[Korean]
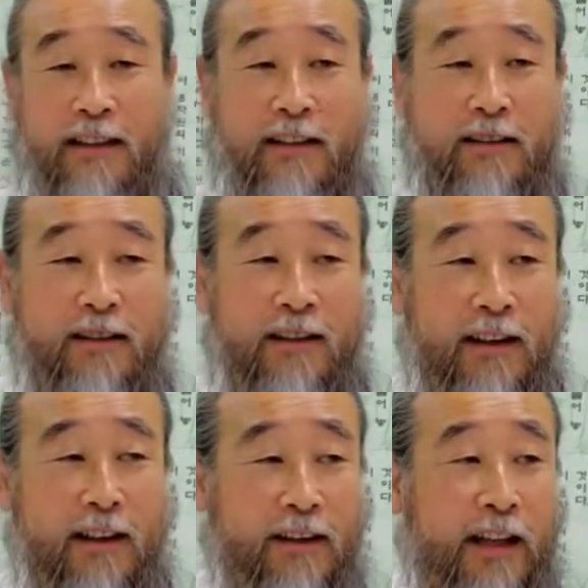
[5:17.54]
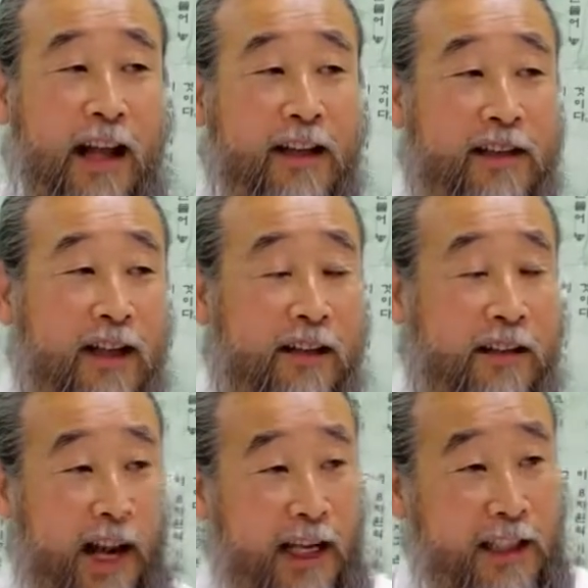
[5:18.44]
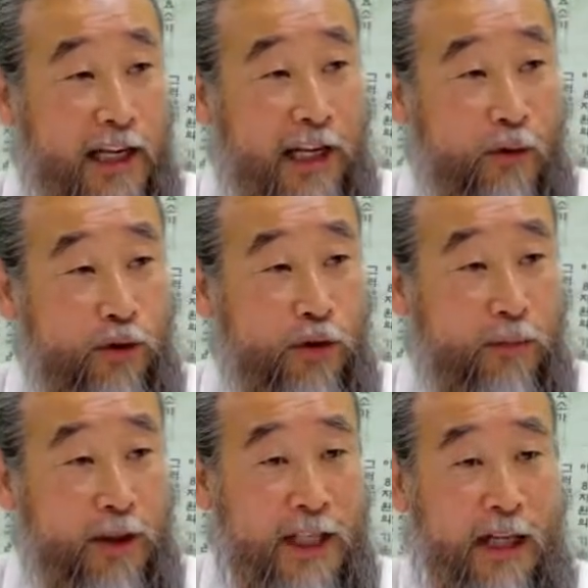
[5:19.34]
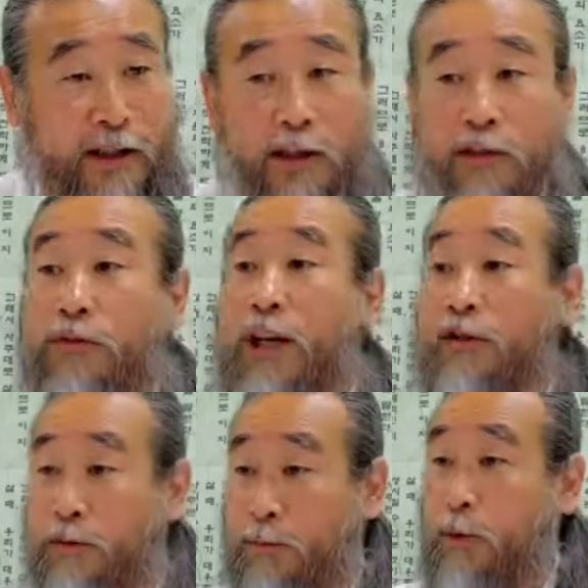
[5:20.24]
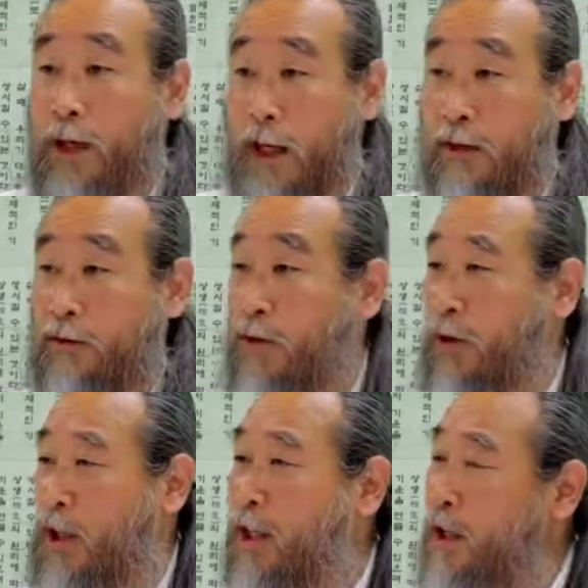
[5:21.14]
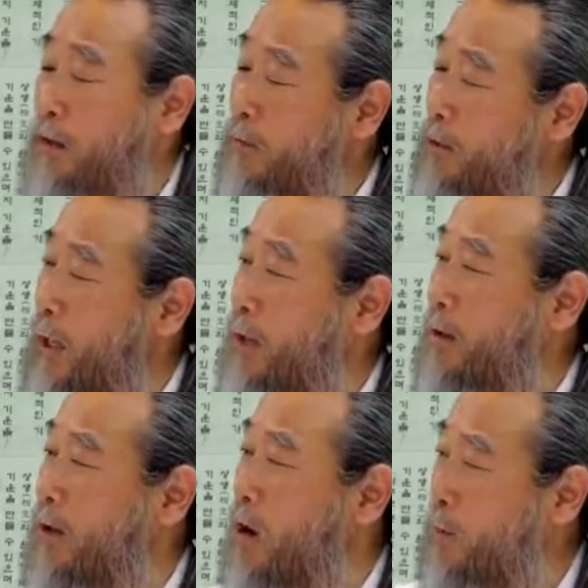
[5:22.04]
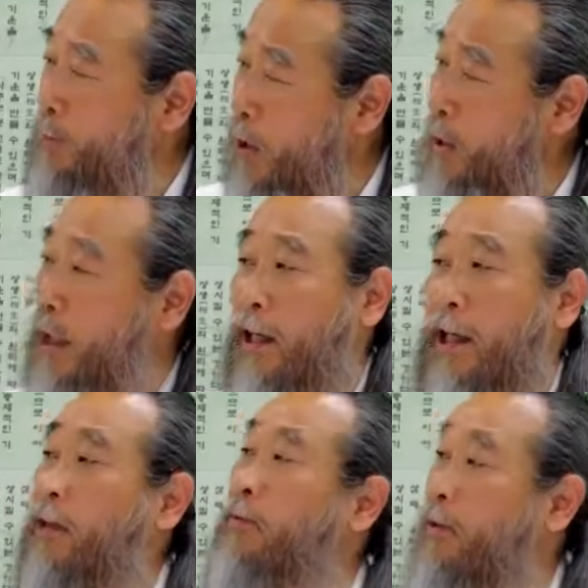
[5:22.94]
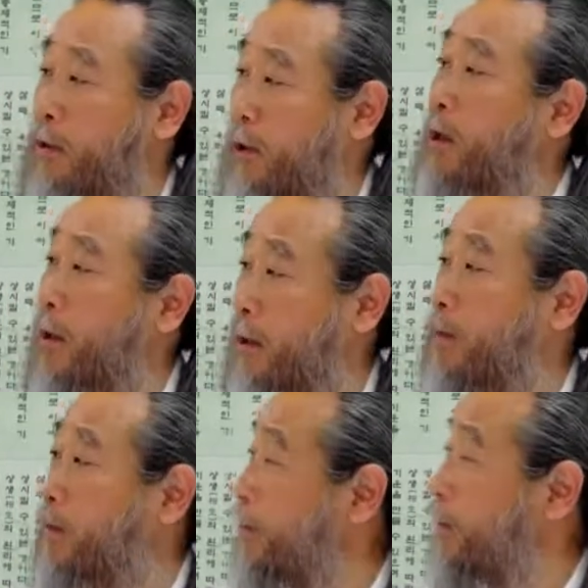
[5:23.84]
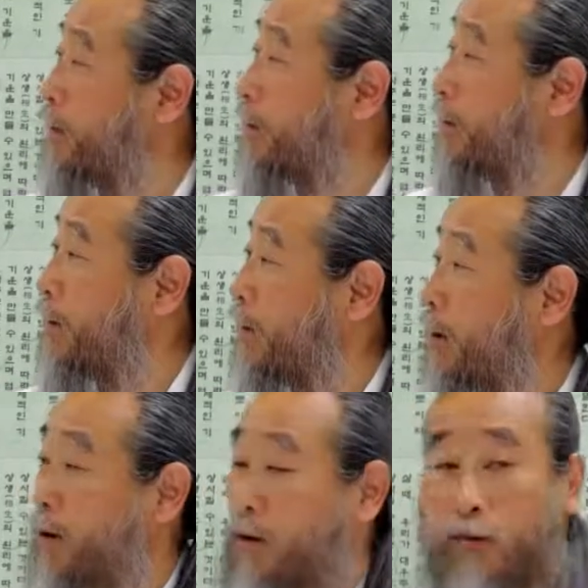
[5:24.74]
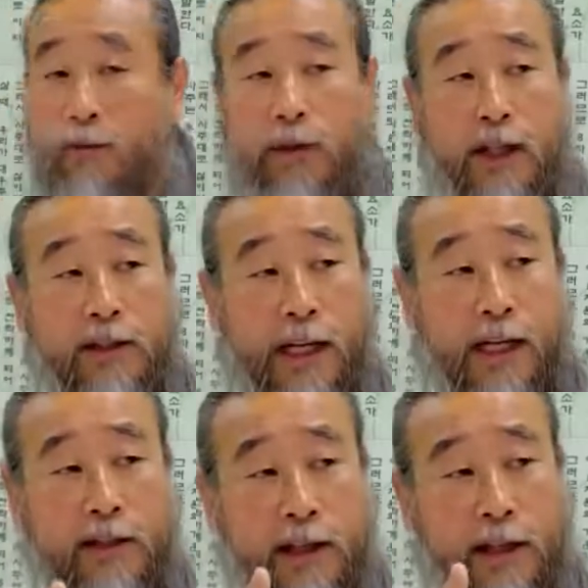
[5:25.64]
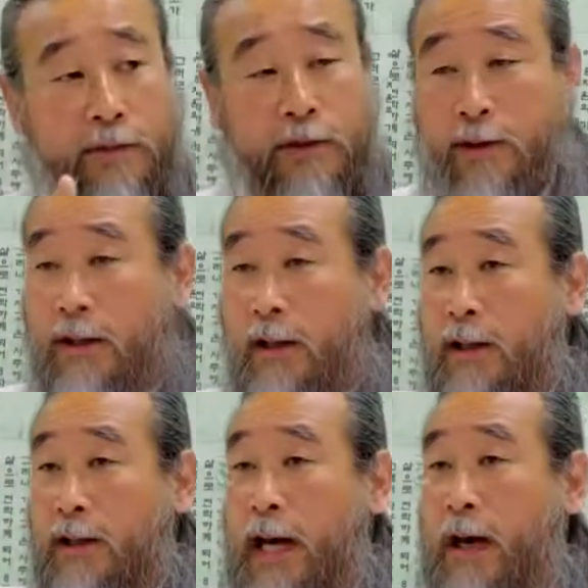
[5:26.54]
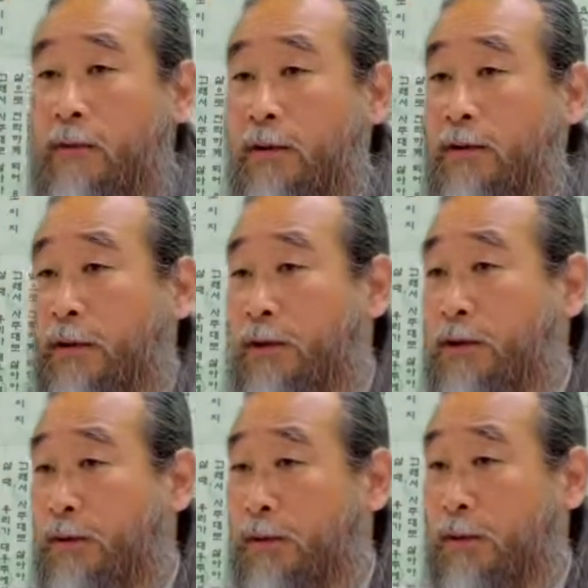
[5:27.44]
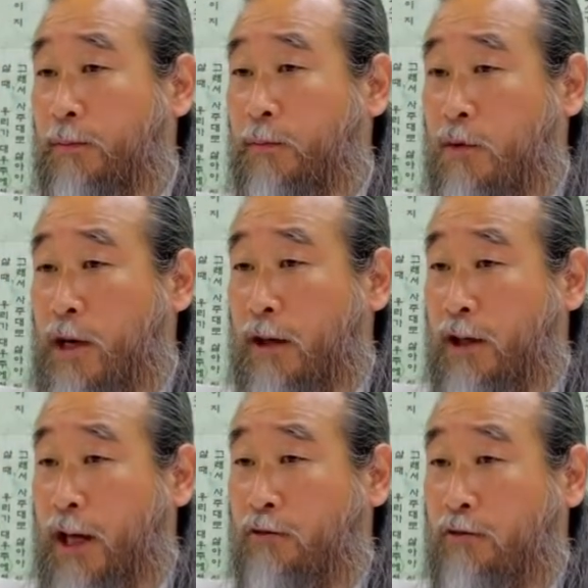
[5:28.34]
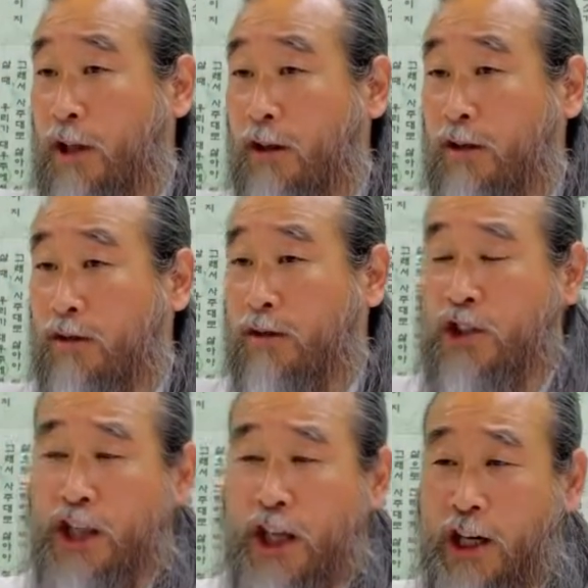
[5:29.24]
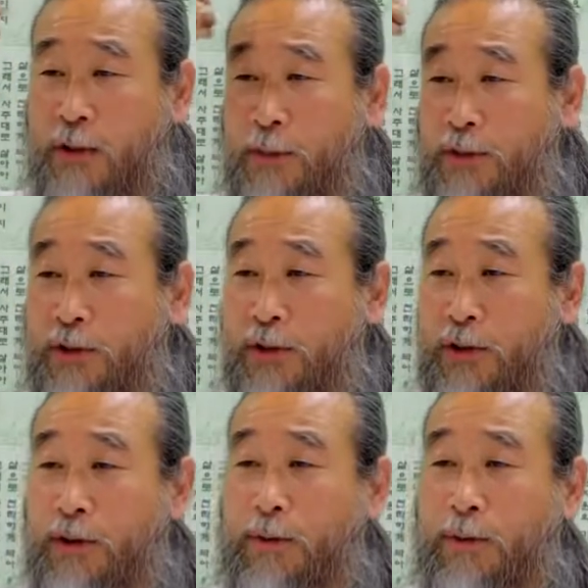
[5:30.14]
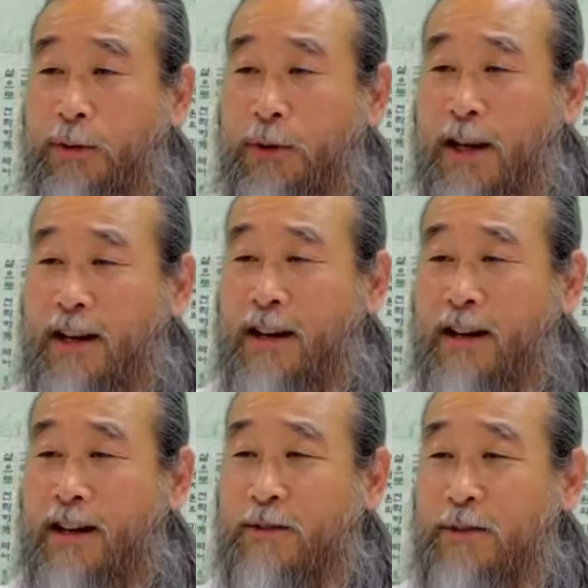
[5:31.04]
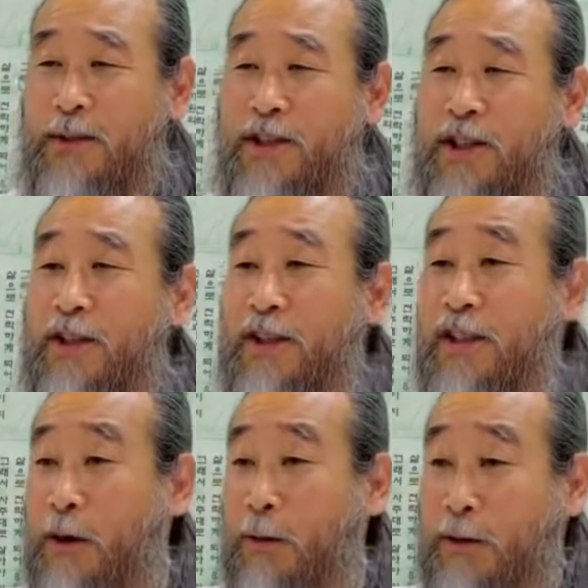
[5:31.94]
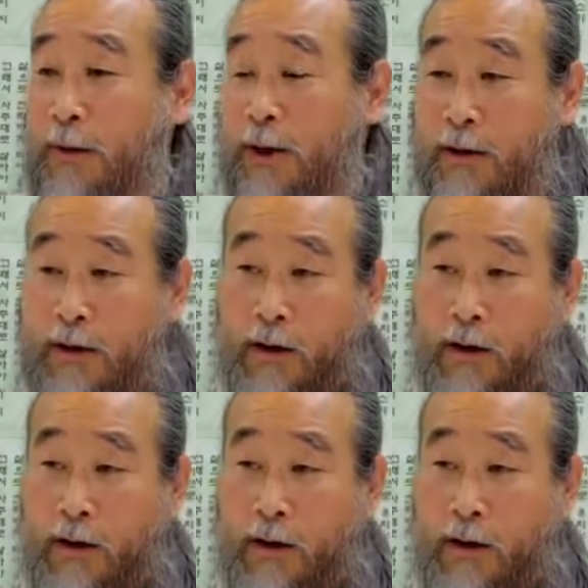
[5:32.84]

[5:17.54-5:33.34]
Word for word: 예? 내 인생을 내가 살라고 들면 상대를 위할 줄 몰라가지고 이거를 사는 거는 엄청나게 힘들게 살아요. 우리가 잘 생각해보세요. 남을 위해서 뭔가를 해줄 때는 지혜가 번뜩거리고 아주 이 실력이 나오지만